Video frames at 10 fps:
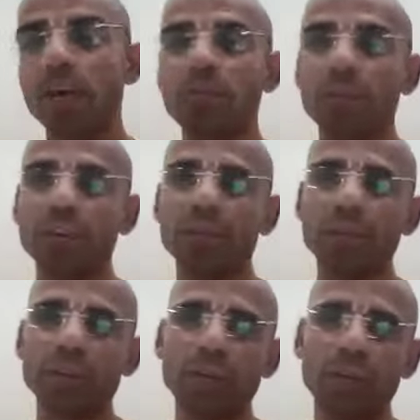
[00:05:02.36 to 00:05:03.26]
आर
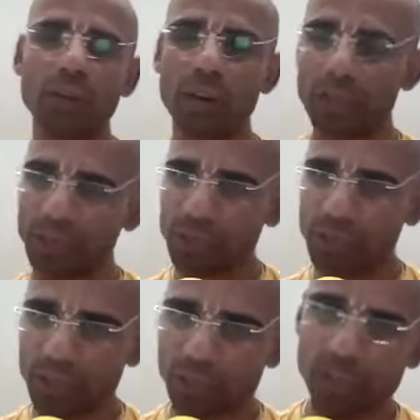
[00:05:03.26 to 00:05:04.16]
फेवरेबल फॉर
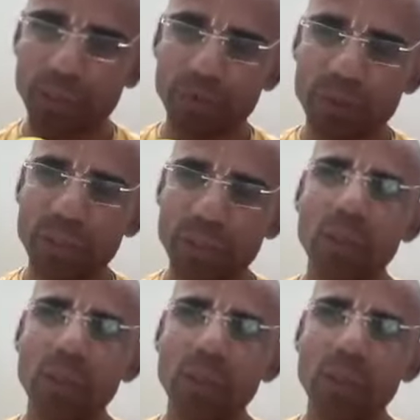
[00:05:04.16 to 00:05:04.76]
डिवोशनल सर्विस